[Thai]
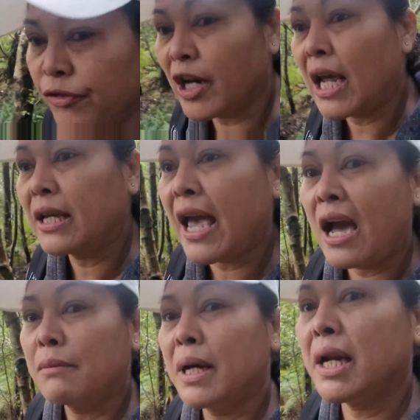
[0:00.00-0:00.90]
ฝรั่งยา
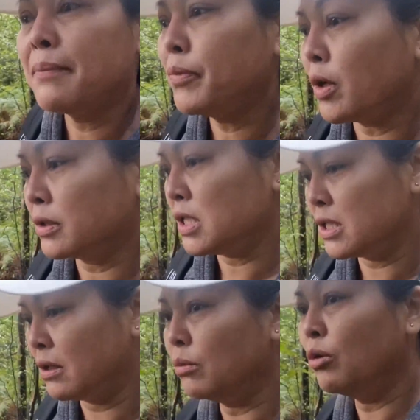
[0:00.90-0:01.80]
งมานั่มดอกที่
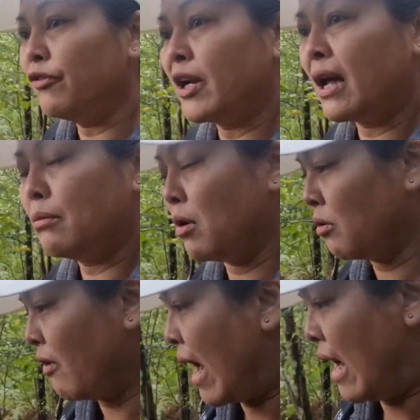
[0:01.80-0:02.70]
จริงมูฝรั่งบอ
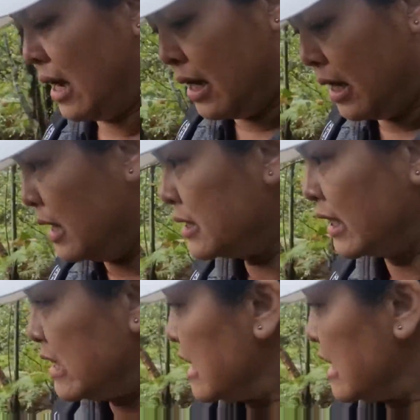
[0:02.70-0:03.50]
กว่าฉันสิ